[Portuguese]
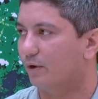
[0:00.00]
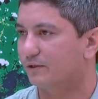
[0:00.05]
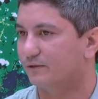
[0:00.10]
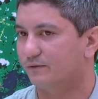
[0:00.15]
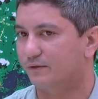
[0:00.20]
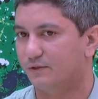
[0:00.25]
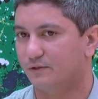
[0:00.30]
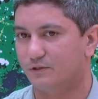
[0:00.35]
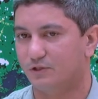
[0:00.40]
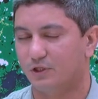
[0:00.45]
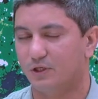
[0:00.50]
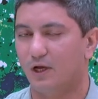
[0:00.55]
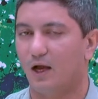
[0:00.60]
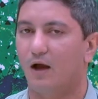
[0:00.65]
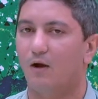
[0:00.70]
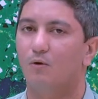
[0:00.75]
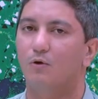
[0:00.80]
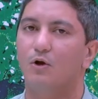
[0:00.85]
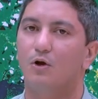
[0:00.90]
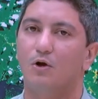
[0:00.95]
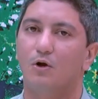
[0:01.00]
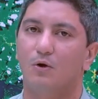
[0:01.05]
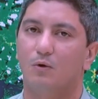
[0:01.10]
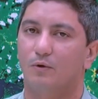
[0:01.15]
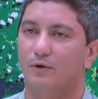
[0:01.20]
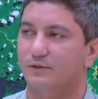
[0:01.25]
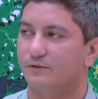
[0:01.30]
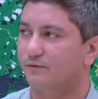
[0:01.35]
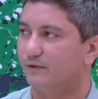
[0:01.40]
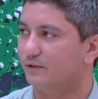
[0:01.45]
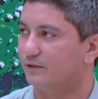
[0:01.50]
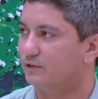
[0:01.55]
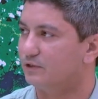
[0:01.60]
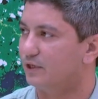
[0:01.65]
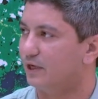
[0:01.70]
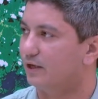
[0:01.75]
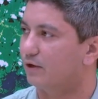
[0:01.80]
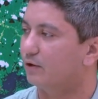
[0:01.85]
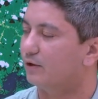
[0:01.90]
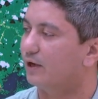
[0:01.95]
às vezes de carro, ou às vezes
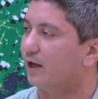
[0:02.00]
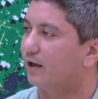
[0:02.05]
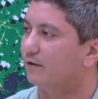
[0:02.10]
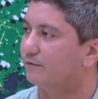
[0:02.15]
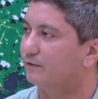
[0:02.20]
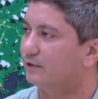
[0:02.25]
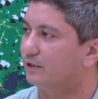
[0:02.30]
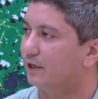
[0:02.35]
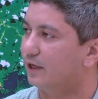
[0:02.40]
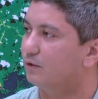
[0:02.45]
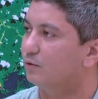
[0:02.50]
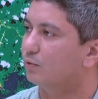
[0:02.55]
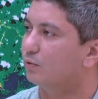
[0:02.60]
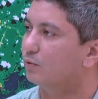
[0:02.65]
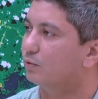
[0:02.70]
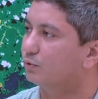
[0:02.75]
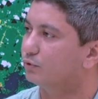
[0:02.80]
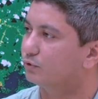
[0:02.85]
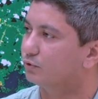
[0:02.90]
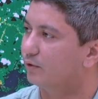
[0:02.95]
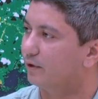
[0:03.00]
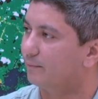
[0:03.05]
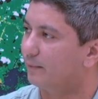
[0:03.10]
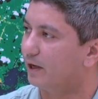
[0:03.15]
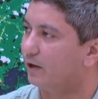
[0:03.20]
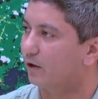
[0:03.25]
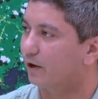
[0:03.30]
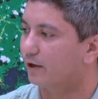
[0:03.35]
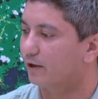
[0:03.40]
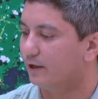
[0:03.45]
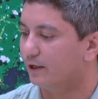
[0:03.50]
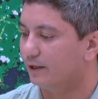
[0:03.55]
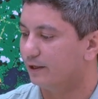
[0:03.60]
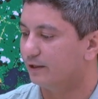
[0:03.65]
de aeronave, que aí o custo é maior.